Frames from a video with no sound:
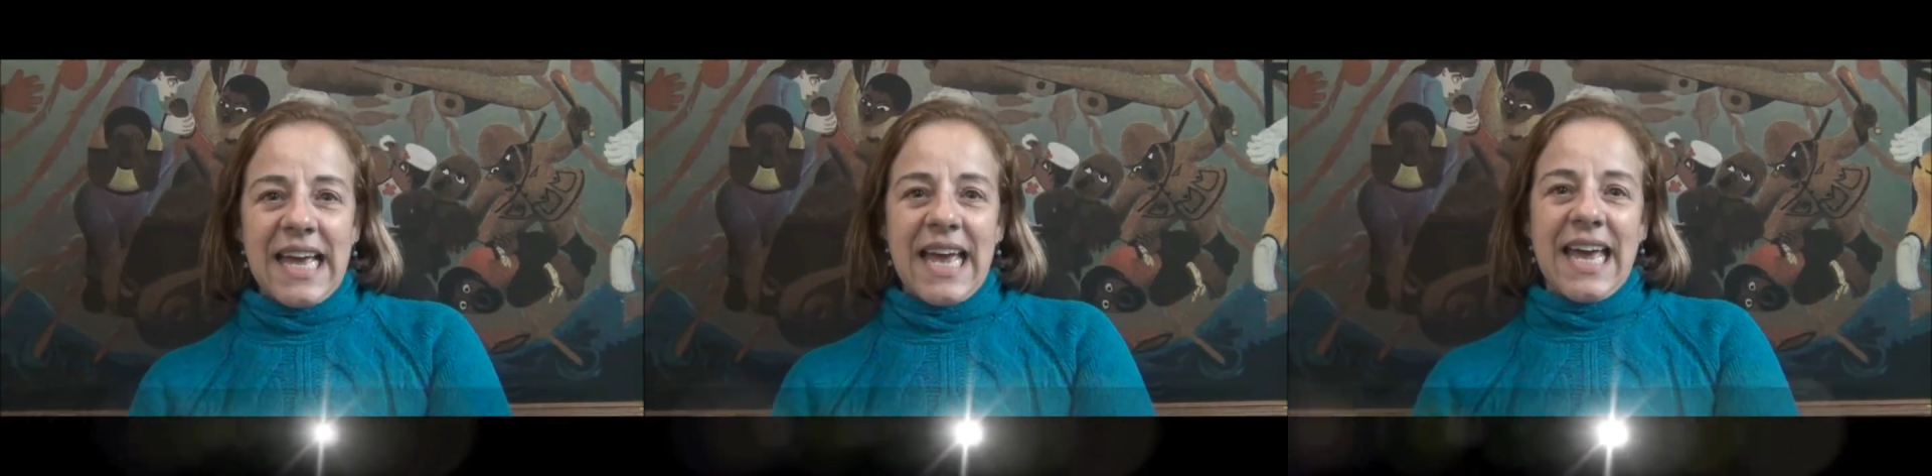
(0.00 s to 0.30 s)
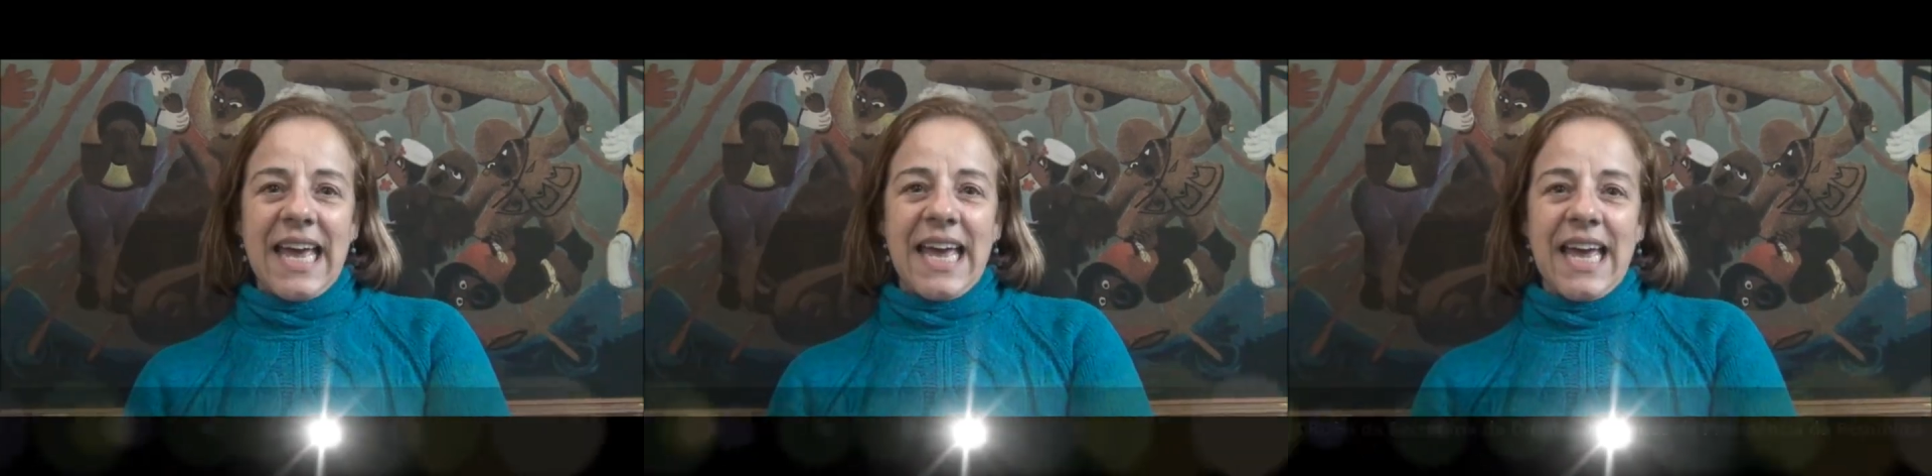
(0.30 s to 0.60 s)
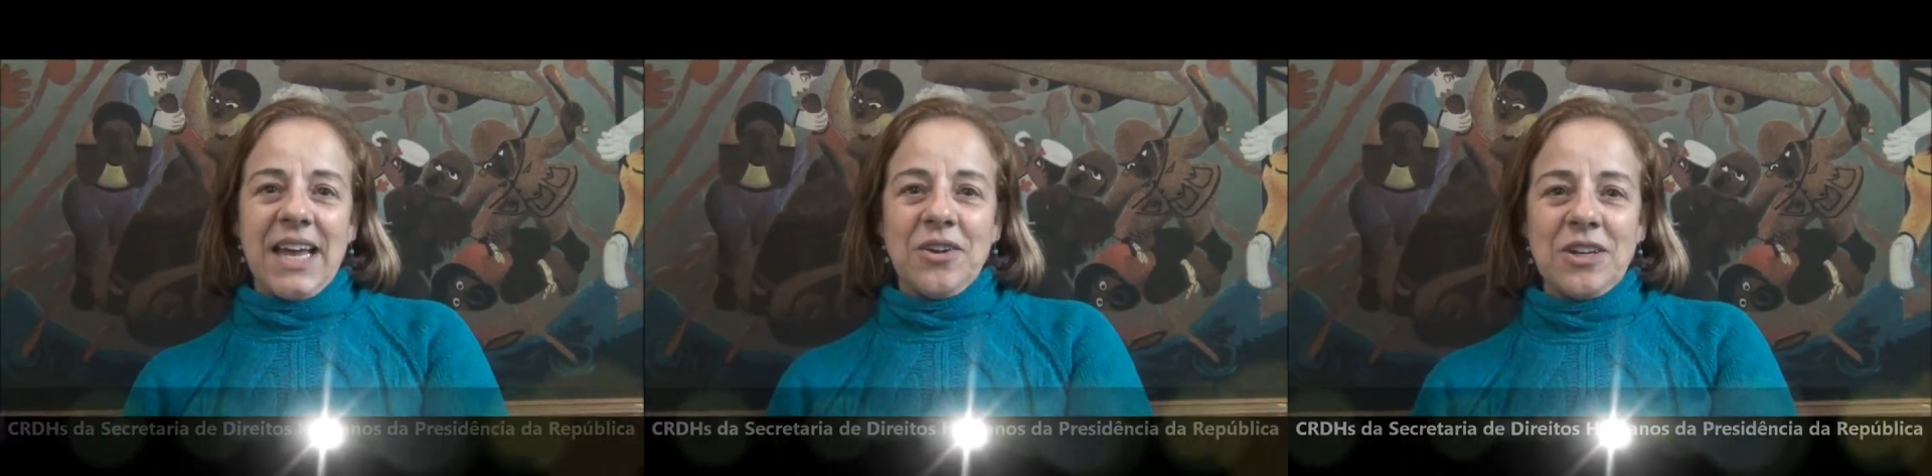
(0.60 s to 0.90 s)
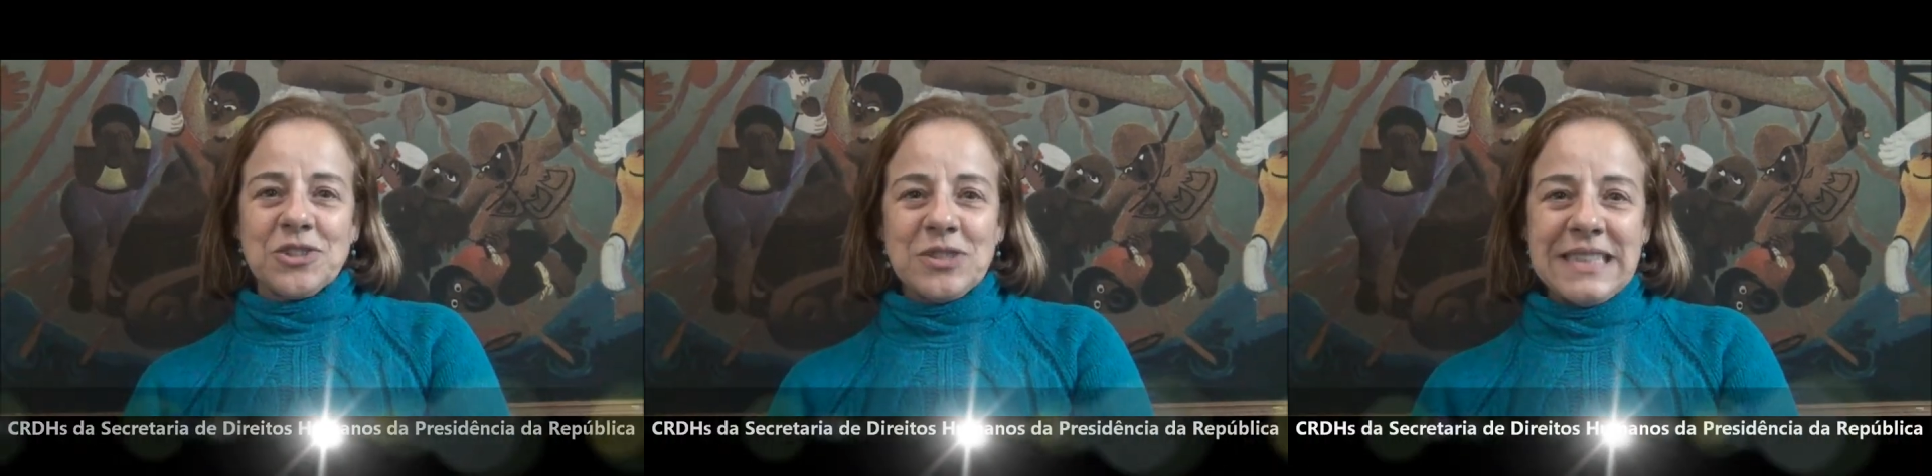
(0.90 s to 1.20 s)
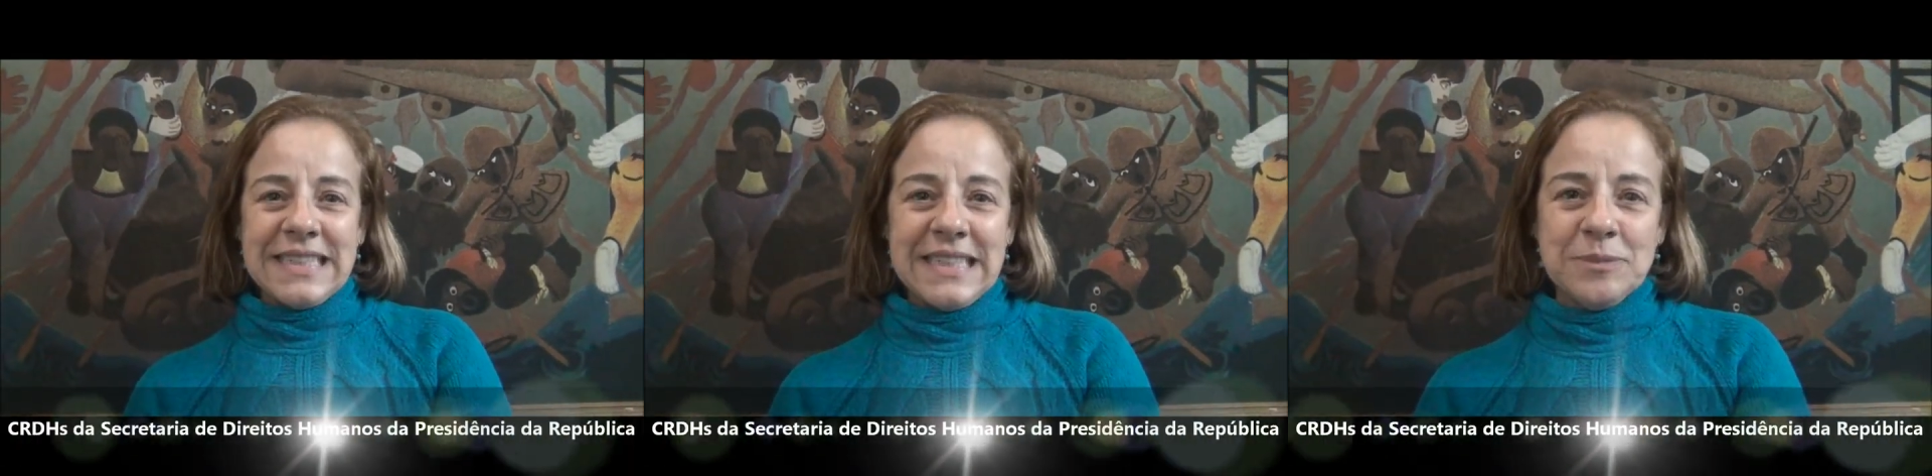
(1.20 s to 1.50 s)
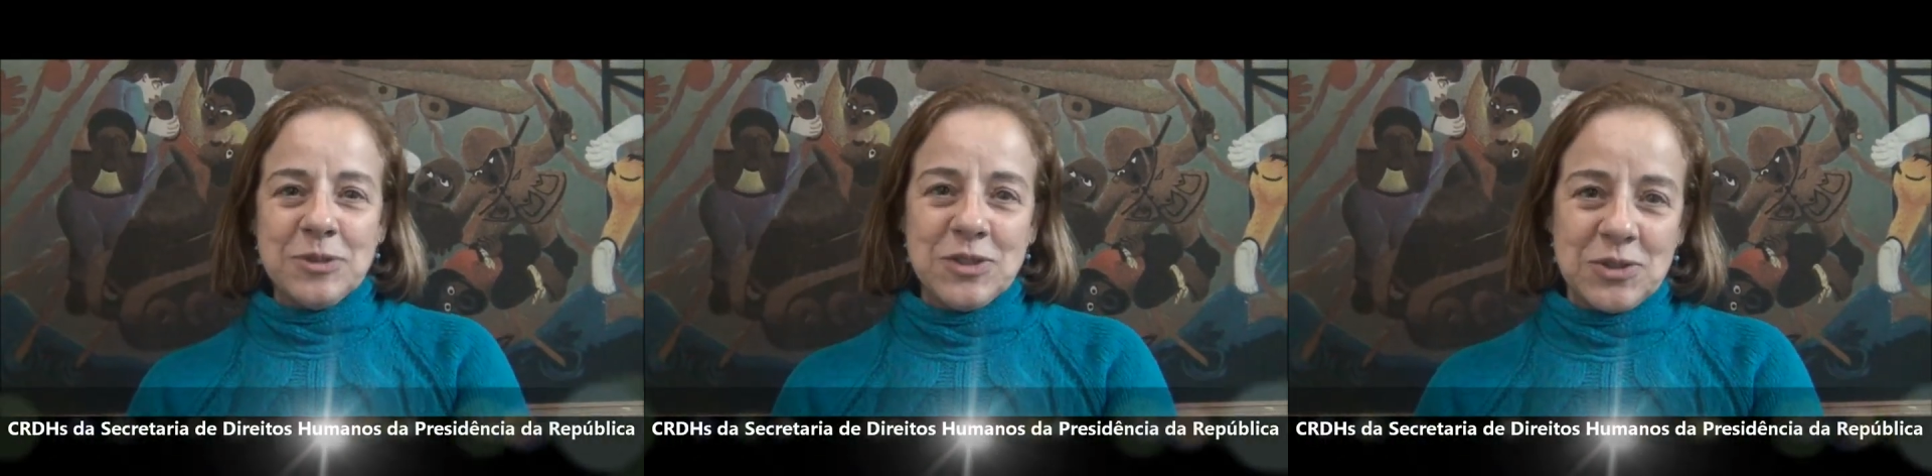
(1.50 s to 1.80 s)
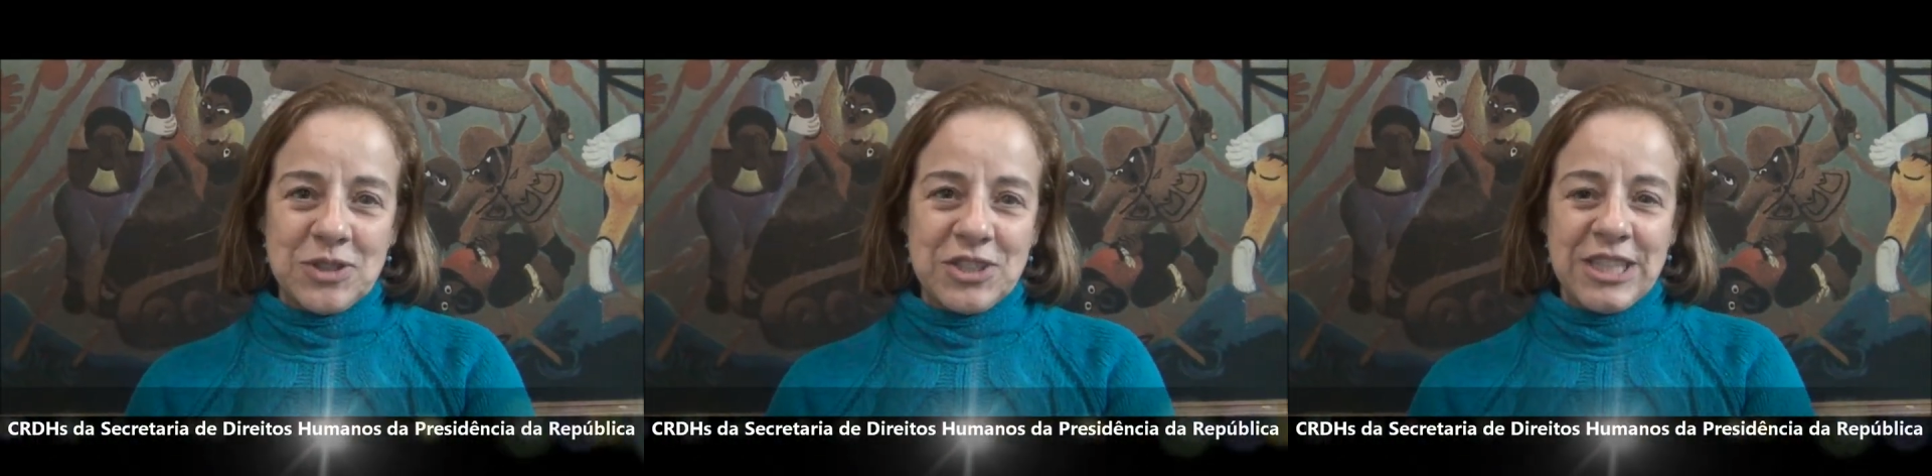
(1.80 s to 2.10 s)
É, nós conseguimos
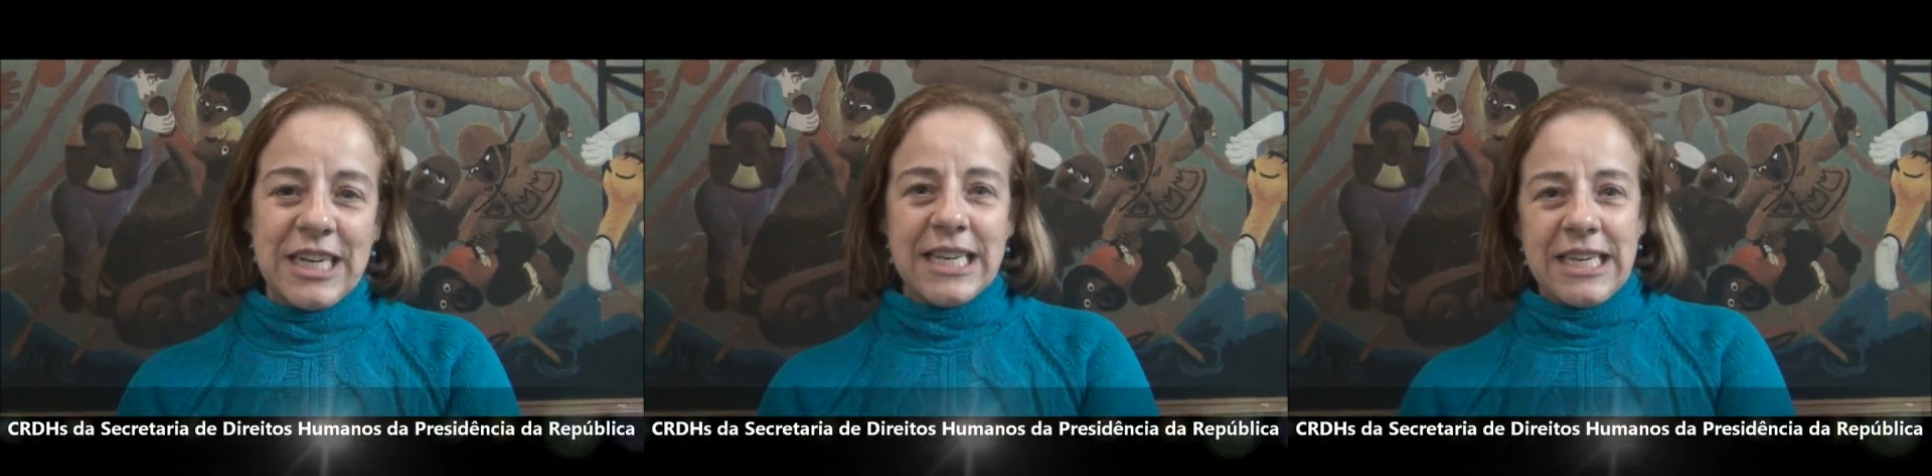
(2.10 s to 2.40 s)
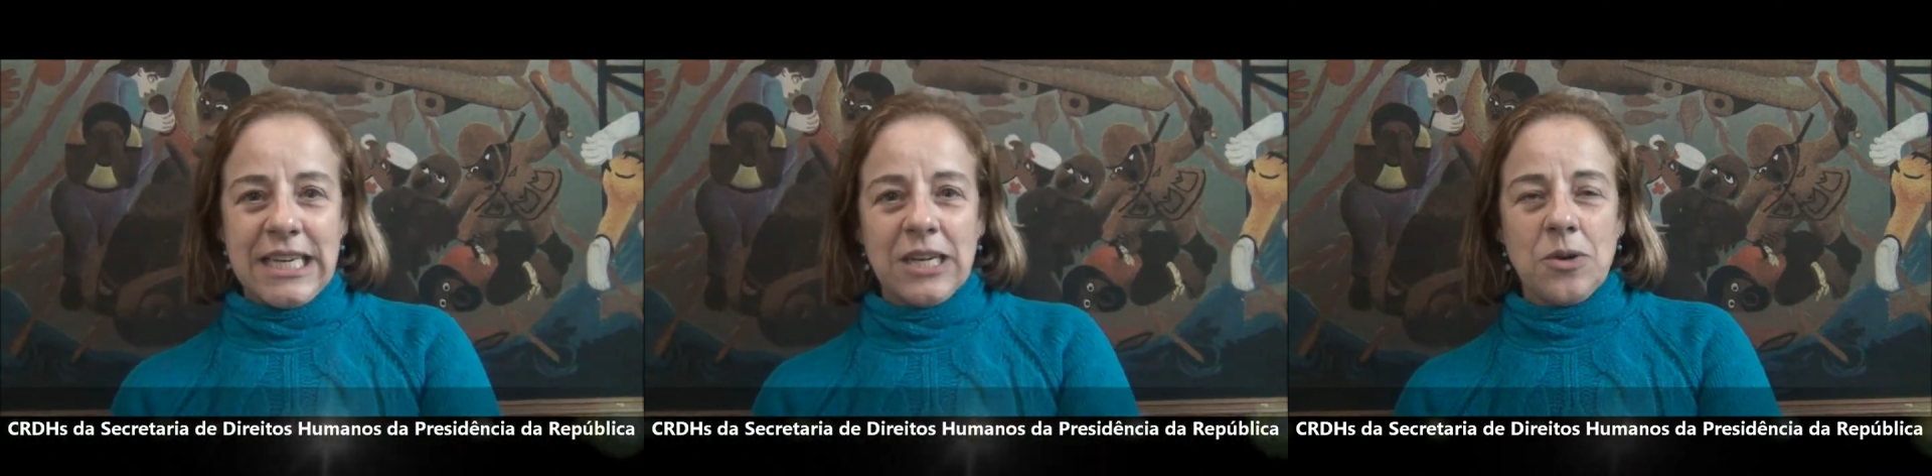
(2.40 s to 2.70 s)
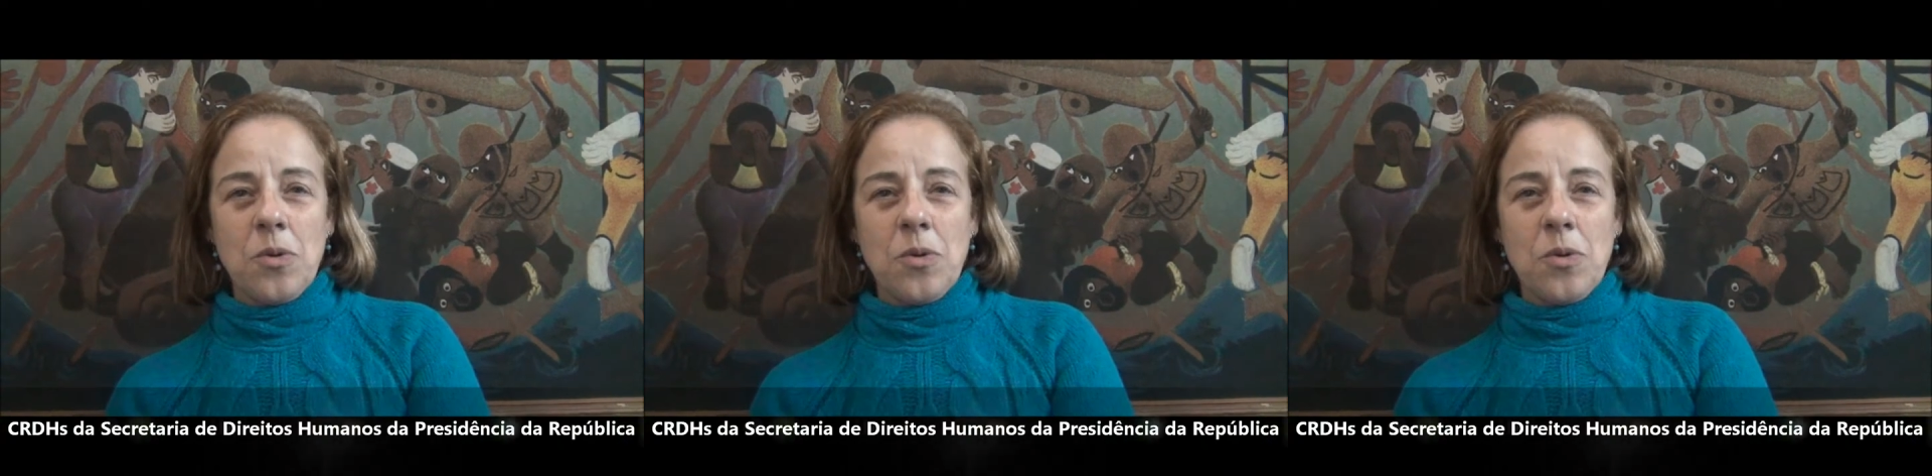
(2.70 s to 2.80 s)
hoje aqui